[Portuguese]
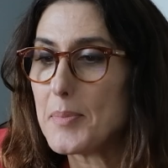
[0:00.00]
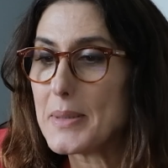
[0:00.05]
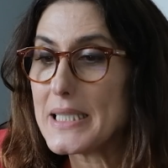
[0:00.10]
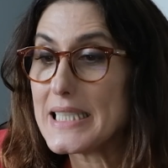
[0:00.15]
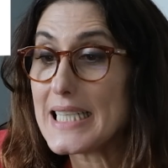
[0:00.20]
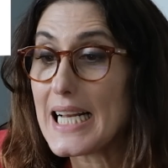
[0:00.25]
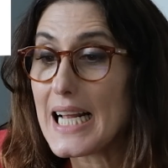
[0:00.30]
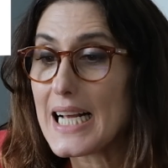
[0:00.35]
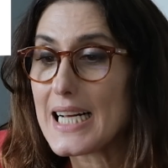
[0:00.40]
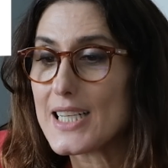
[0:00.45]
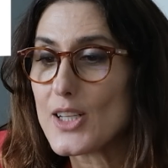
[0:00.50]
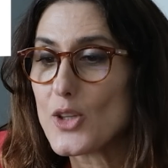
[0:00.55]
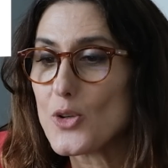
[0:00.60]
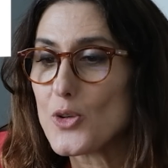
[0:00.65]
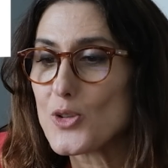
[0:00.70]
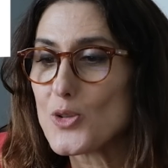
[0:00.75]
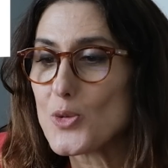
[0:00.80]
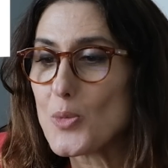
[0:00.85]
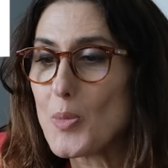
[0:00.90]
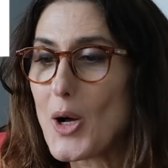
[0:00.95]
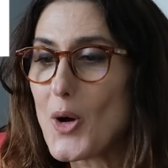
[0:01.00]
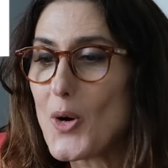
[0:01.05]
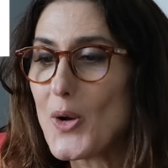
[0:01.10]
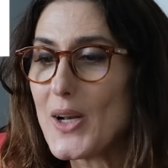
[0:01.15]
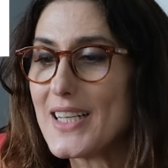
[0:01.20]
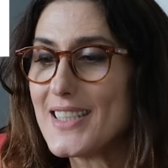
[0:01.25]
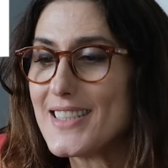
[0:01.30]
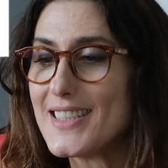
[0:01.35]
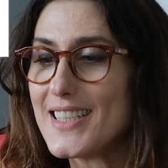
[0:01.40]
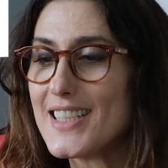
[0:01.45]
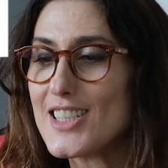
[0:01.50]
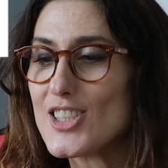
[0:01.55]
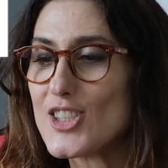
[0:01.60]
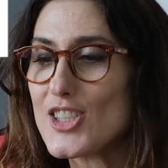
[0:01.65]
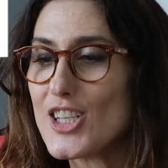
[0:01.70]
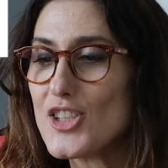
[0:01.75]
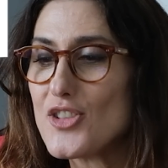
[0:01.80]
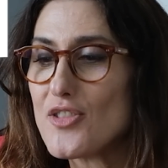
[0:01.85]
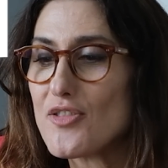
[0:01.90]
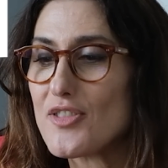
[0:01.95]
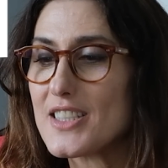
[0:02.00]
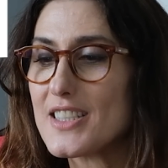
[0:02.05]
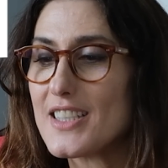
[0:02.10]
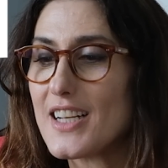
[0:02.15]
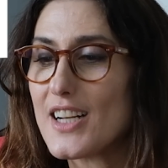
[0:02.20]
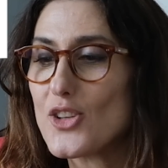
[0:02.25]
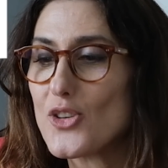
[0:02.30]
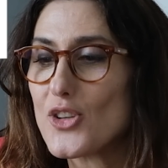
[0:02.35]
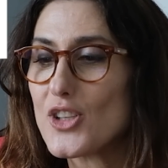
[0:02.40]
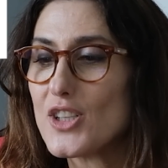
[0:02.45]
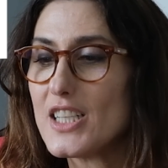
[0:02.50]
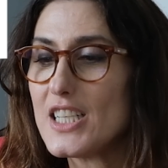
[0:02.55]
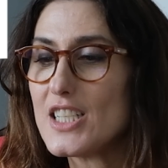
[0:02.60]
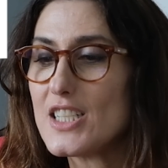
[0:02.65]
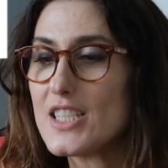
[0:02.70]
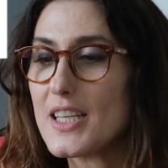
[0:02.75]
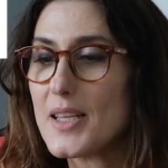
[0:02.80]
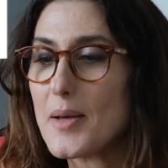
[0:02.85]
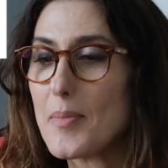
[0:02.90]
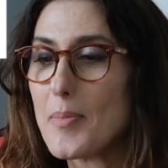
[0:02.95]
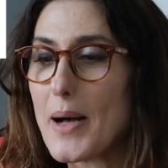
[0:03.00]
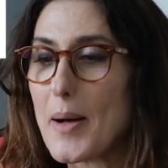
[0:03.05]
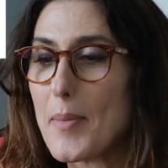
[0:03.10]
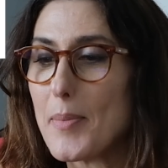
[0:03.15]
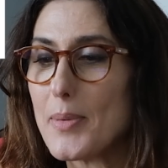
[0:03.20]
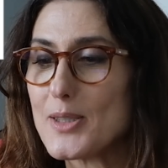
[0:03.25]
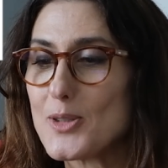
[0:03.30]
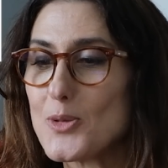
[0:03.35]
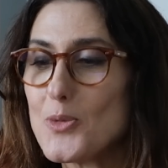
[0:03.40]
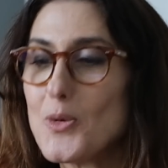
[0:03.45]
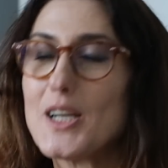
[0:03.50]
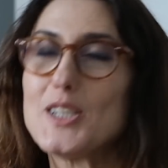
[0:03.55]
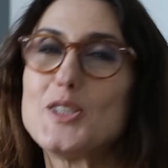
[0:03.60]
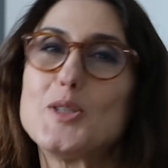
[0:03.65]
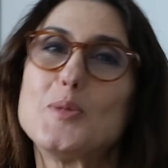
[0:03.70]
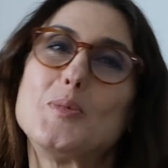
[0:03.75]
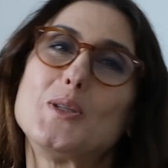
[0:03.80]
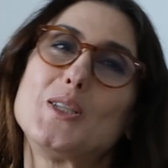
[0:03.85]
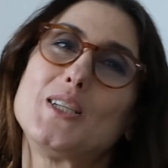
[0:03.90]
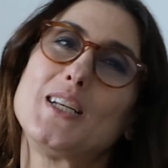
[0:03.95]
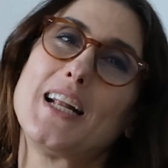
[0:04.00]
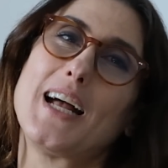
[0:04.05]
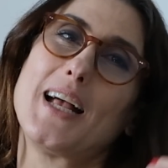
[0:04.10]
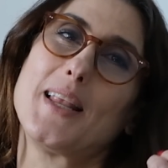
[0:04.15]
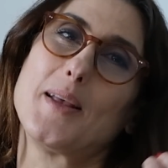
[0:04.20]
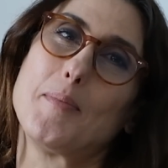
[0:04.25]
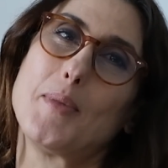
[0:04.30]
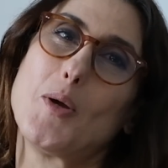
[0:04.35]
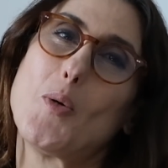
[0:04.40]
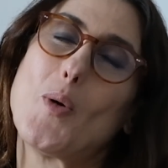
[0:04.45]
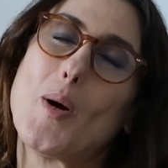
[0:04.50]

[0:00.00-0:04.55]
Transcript: Priscila Cardoso, Paola, ensina a gente a fazer tortilha de papas. Nunca te pedi nada, meu